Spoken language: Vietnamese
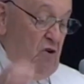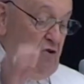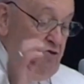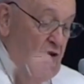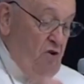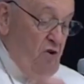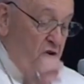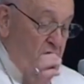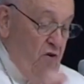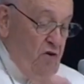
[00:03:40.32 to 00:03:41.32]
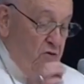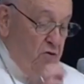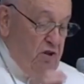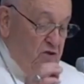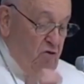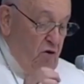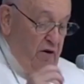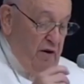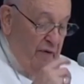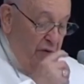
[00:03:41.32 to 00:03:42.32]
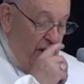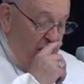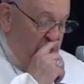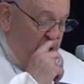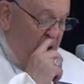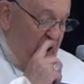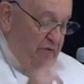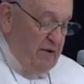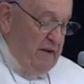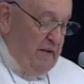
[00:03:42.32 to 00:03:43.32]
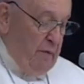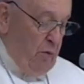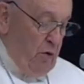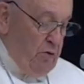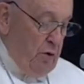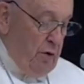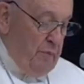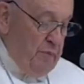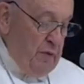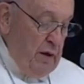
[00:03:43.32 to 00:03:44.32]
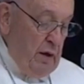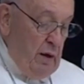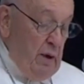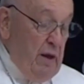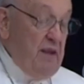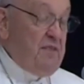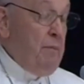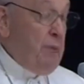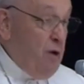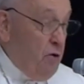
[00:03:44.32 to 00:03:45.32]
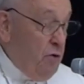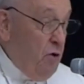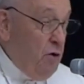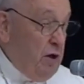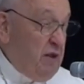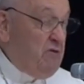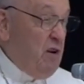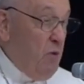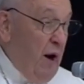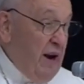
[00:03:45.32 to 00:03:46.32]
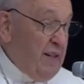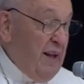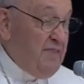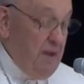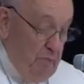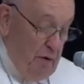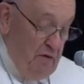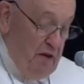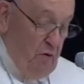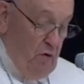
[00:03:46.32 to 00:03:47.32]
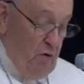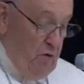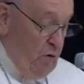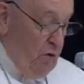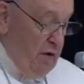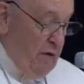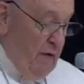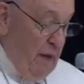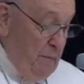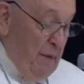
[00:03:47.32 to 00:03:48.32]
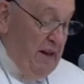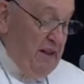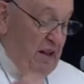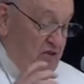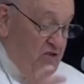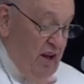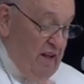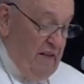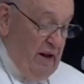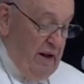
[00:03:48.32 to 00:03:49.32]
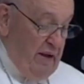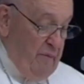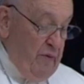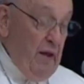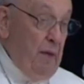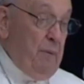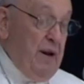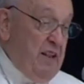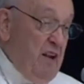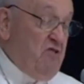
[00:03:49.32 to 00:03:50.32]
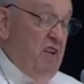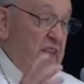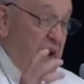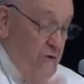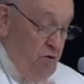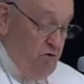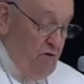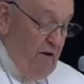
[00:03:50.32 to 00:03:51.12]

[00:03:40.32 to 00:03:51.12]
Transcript: Thật vậy, trước khi về trời, Người đã nói với chúng ta như được thuật lại trong tin mừng hôm nay. Thầy ở cùng anh em mọi ngày cho đến tận thế.